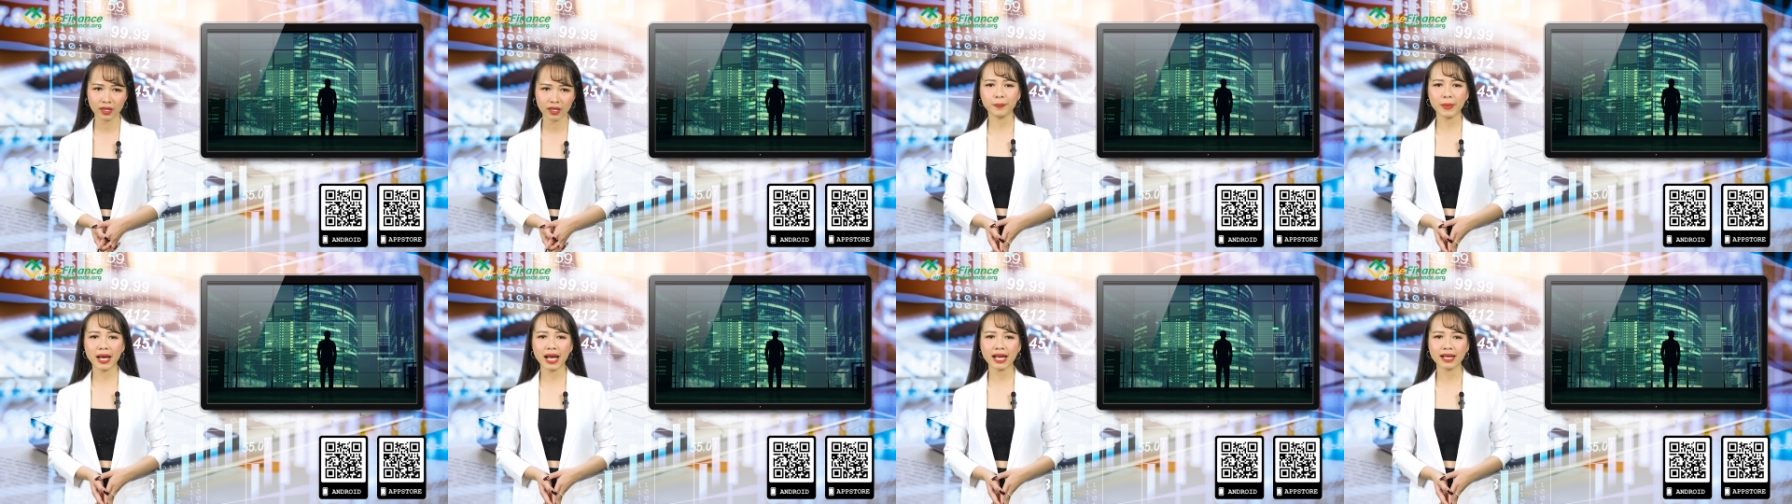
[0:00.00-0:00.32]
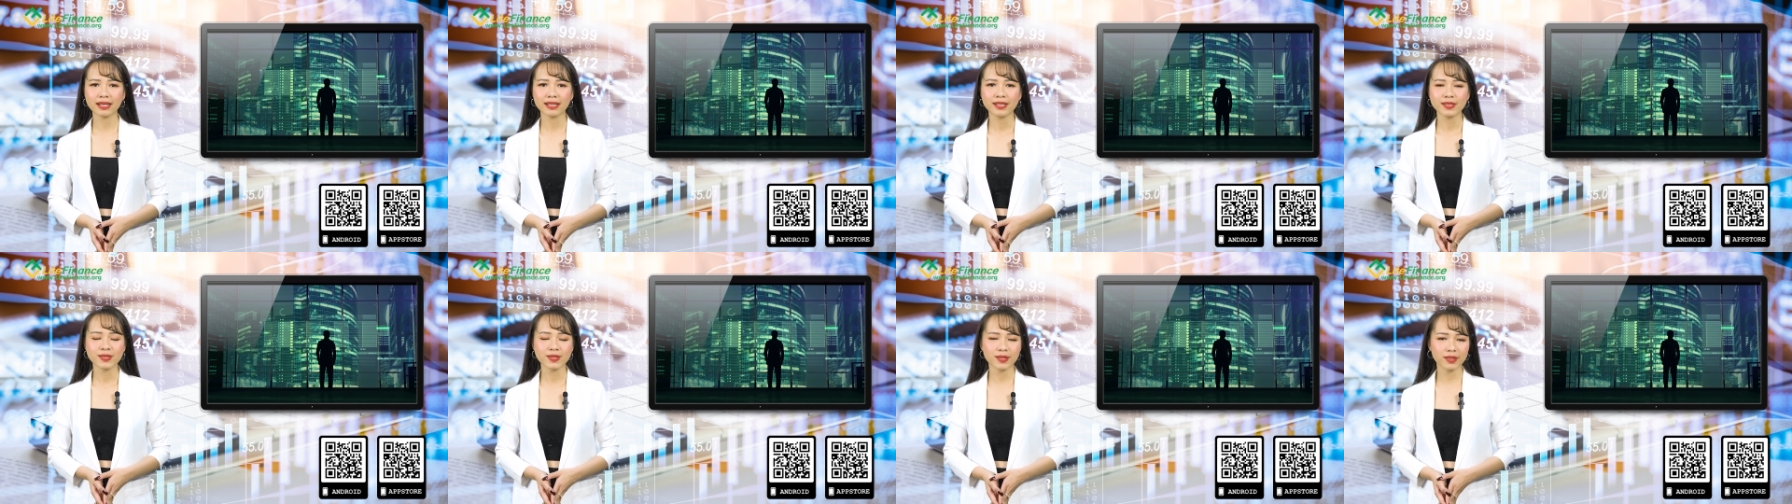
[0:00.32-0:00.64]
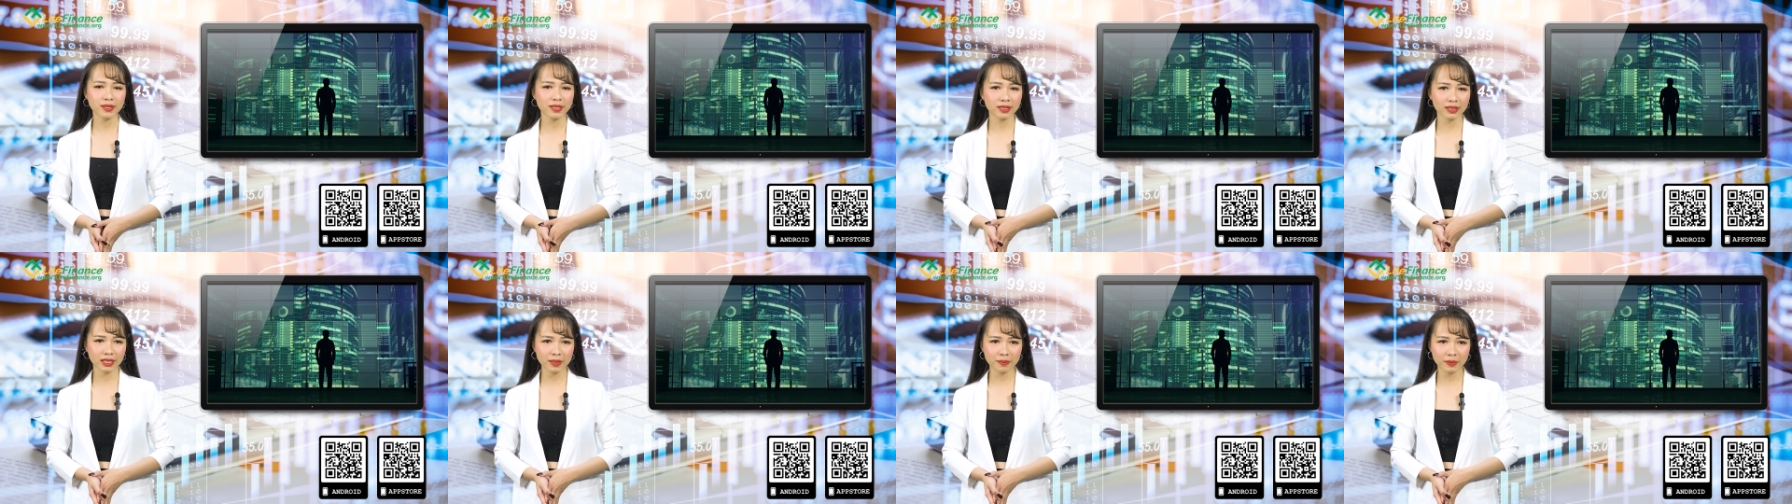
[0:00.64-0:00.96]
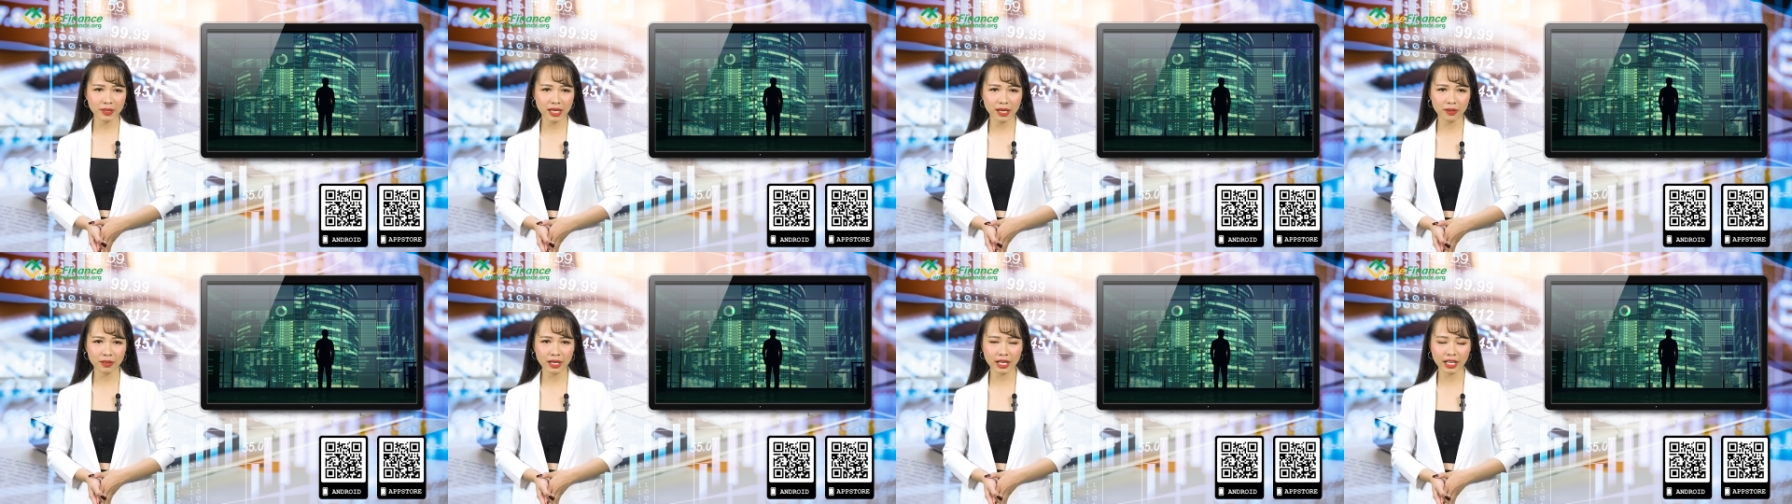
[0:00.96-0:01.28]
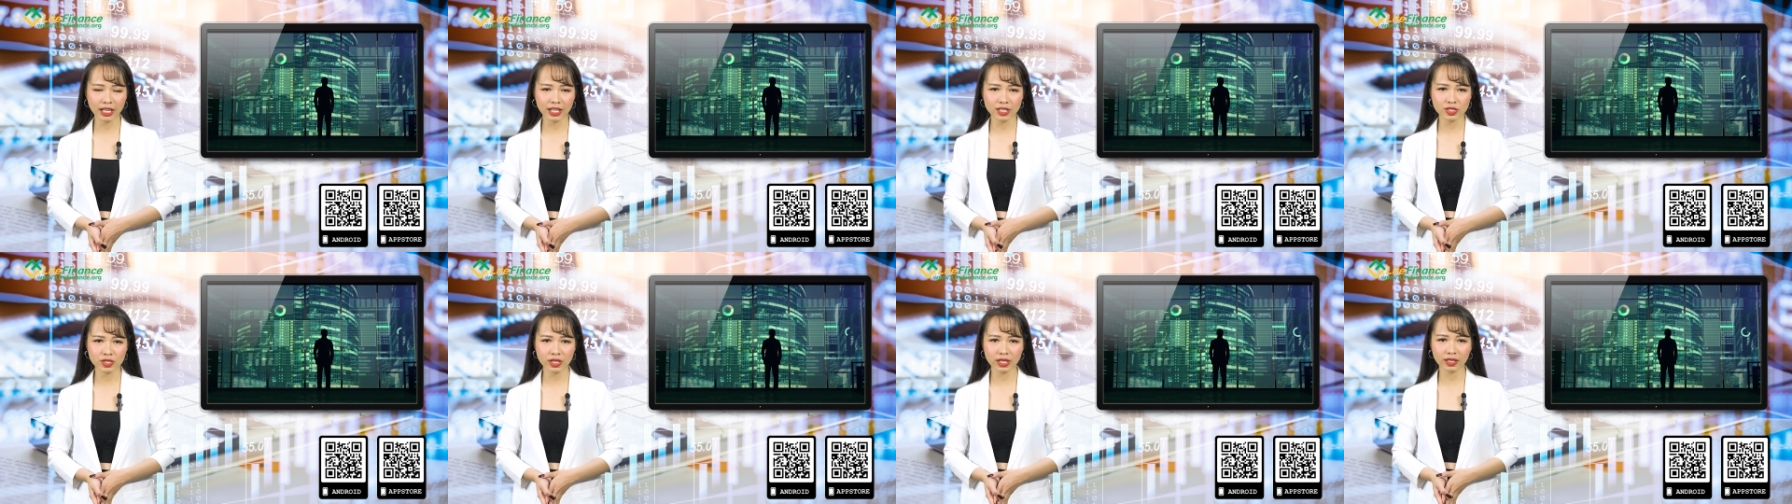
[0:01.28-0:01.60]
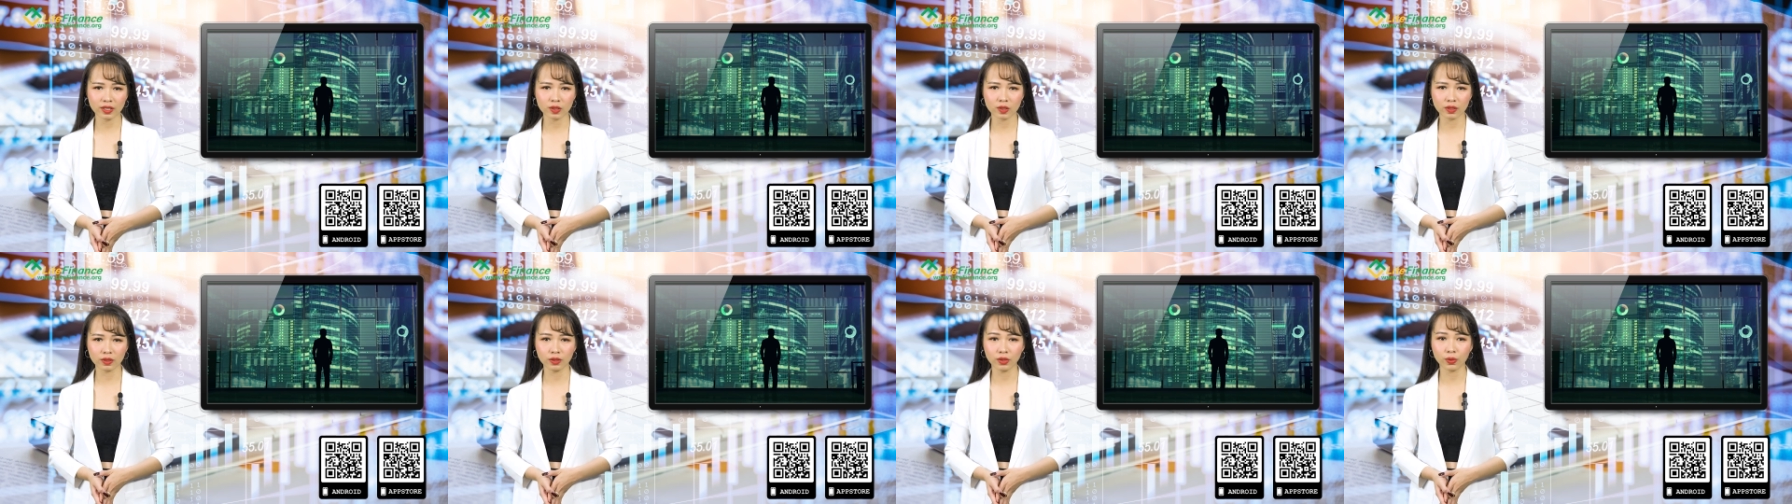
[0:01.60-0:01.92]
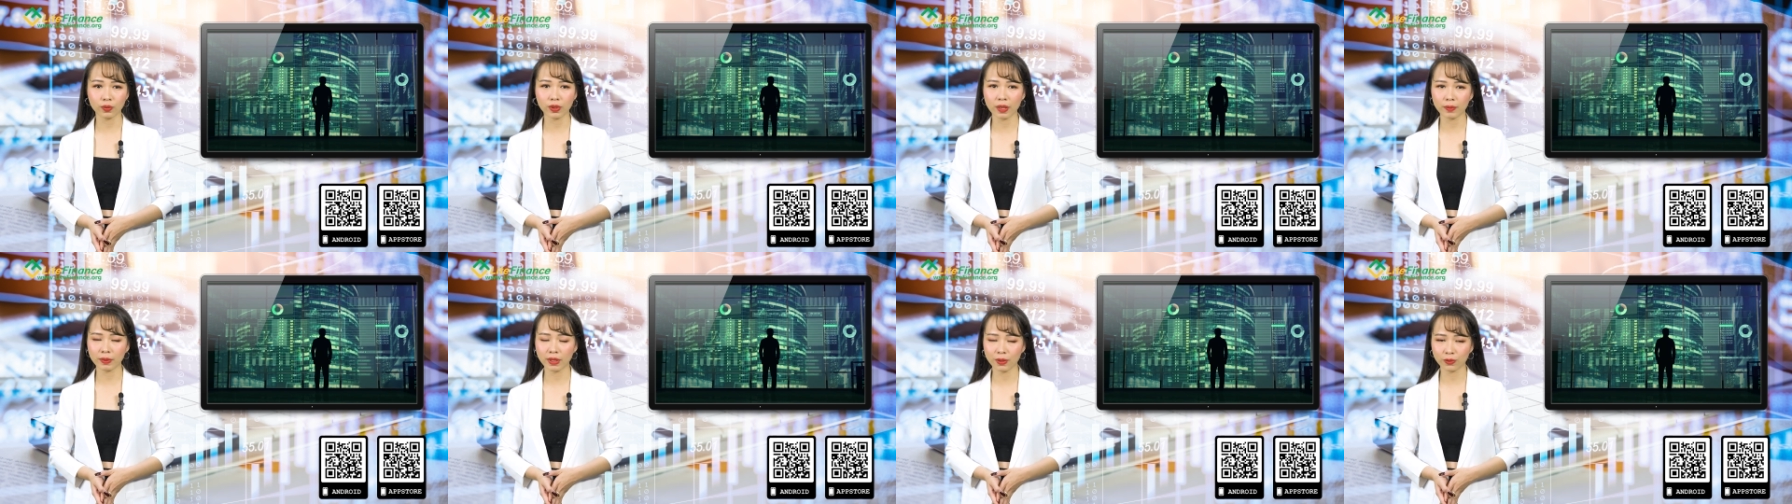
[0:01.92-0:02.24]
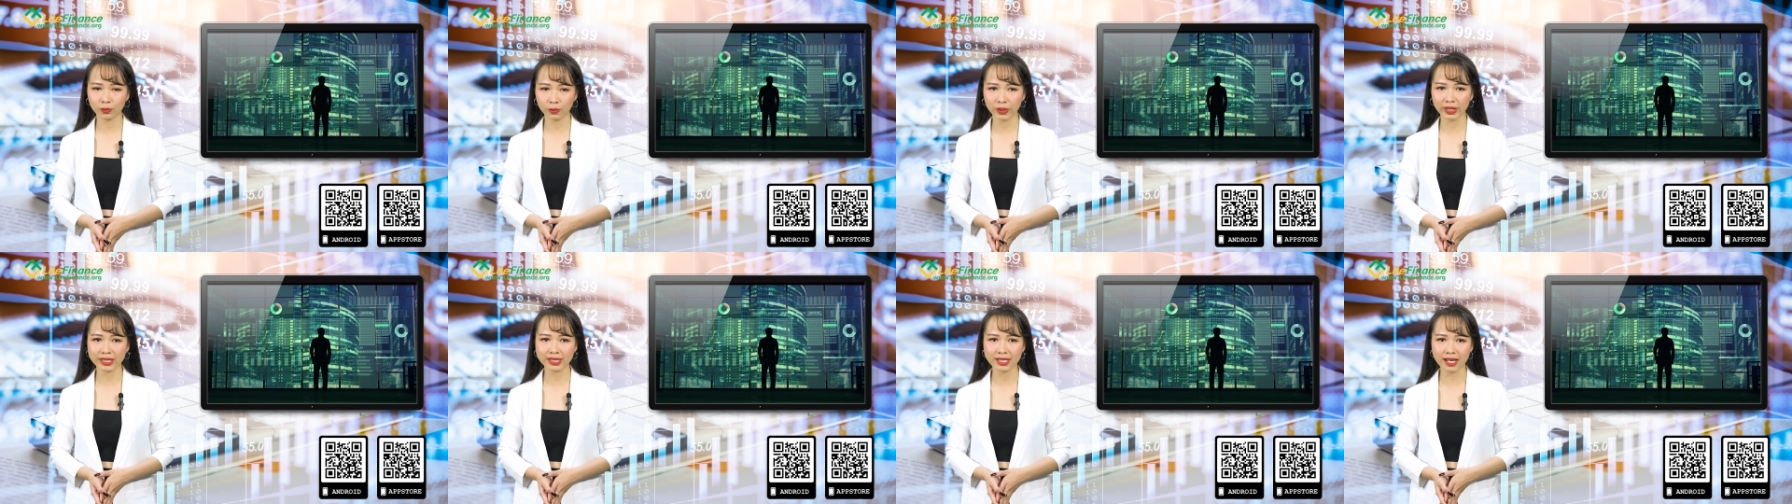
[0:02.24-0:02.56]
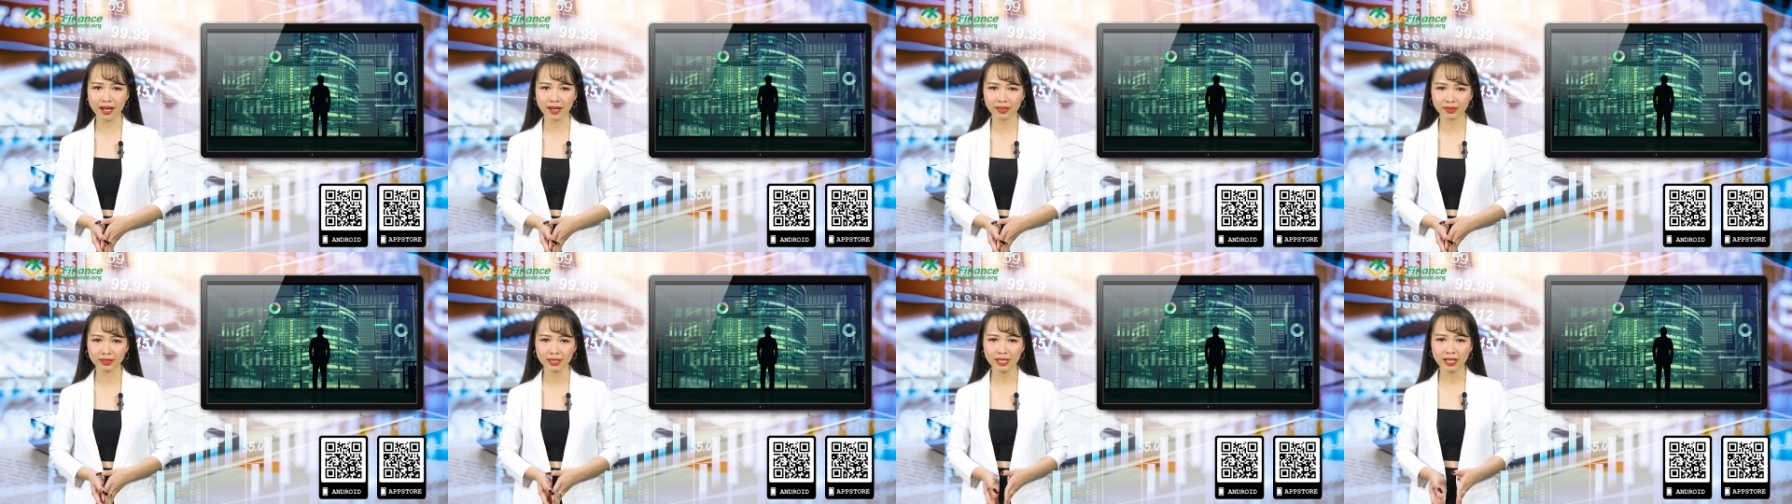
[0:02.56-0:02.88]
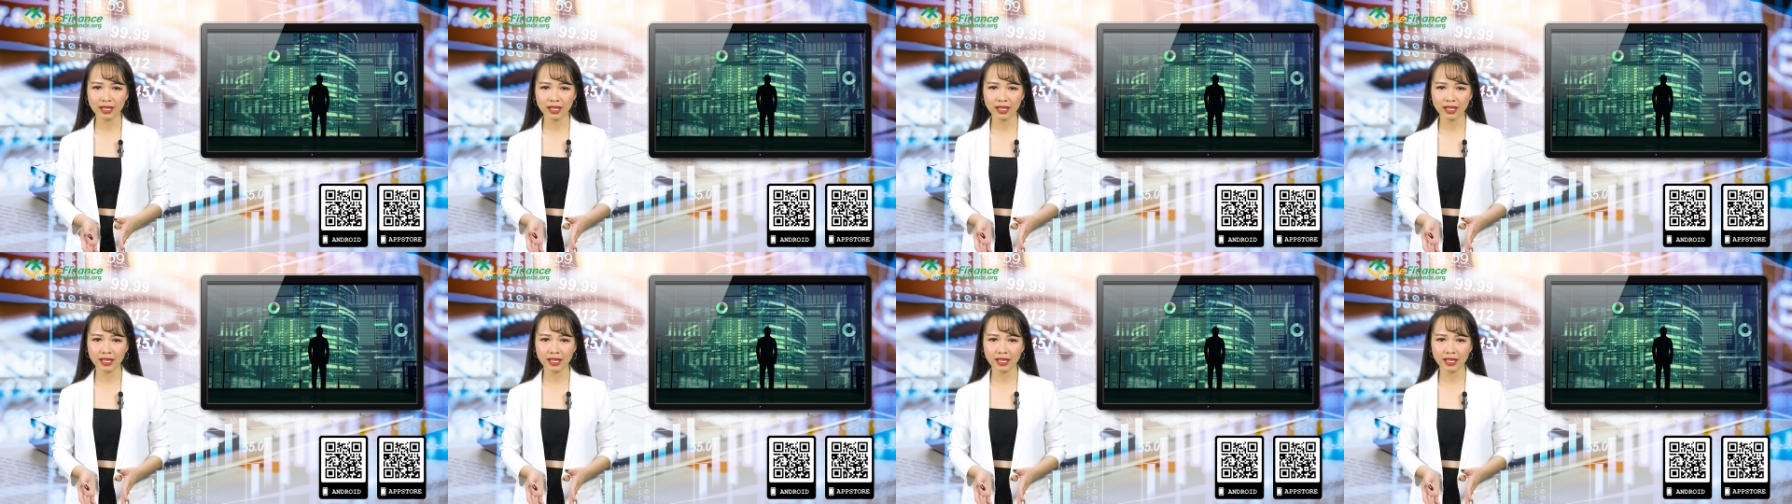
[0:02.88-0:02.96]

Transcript: 3. Chiến lược tiếp theo là hedging sử dụng hợp đồng quyền chọn.